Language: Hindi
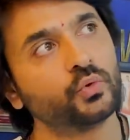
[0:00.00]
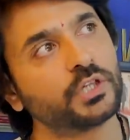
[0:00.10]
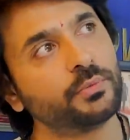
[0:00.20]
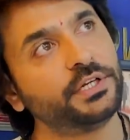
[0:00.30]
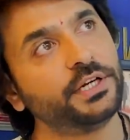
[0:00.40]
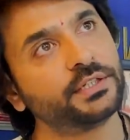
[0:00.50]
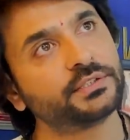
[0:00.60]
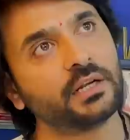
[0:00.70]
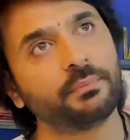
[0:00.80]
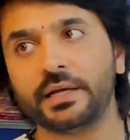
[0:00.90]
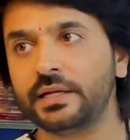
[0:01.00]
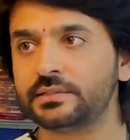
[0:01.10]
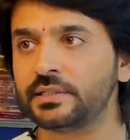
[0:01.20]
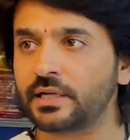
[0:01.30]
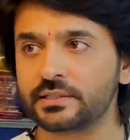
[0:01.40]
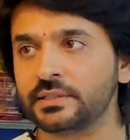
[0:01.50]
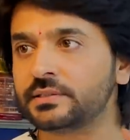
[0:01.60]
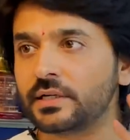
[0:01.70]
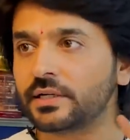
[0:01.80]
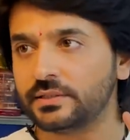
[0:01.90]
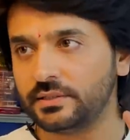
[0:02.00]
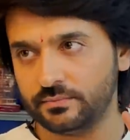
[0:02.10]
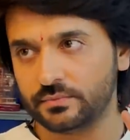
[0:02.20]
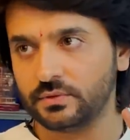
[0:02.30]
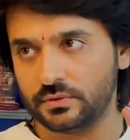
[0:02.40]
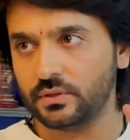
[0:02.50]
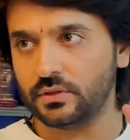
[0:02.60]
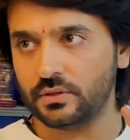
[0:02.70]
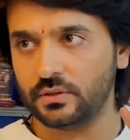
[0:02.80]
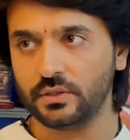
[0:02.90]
उसके भी डेढ़ साल पहले से कास्टिंग चल रही थी आ,